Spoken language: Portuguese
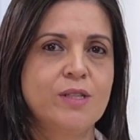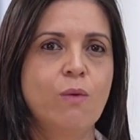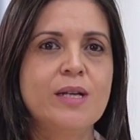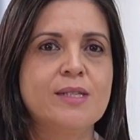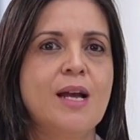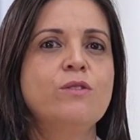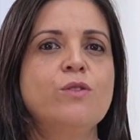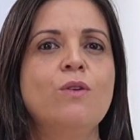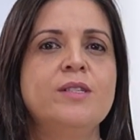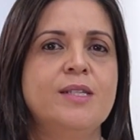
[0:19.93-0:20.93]
alcançados
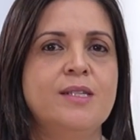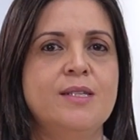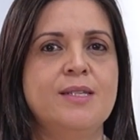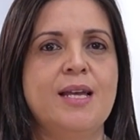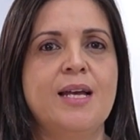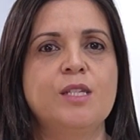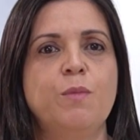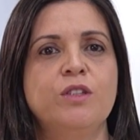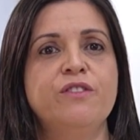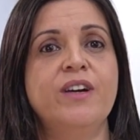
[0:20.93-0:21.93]
com óleos essenciais
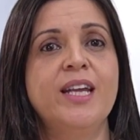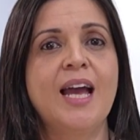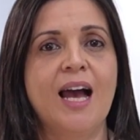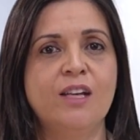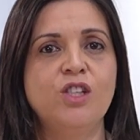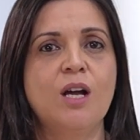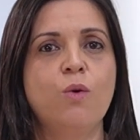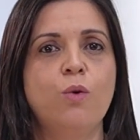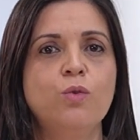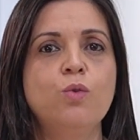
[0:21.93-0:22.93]
pode variar de
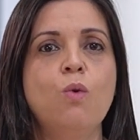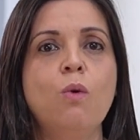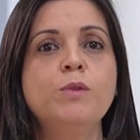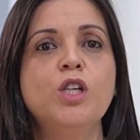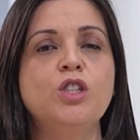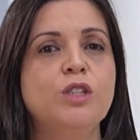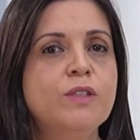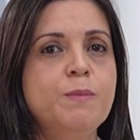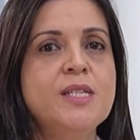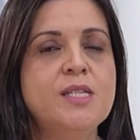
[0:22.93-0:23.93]
acordo com o objetivo
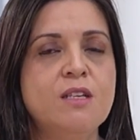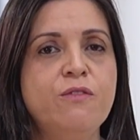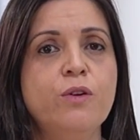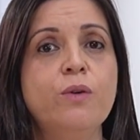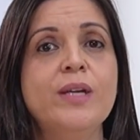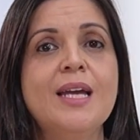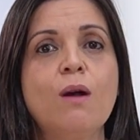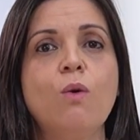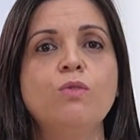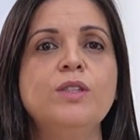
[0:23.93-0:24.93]
específico e a
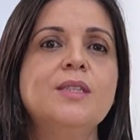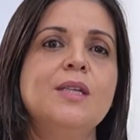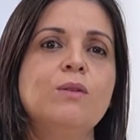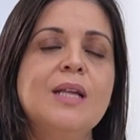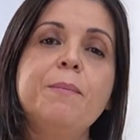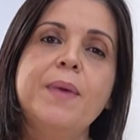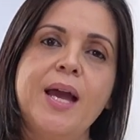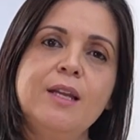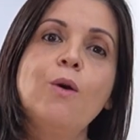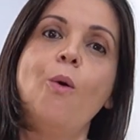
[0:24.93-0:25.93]
condição da
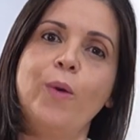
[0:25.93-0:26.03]
pele ou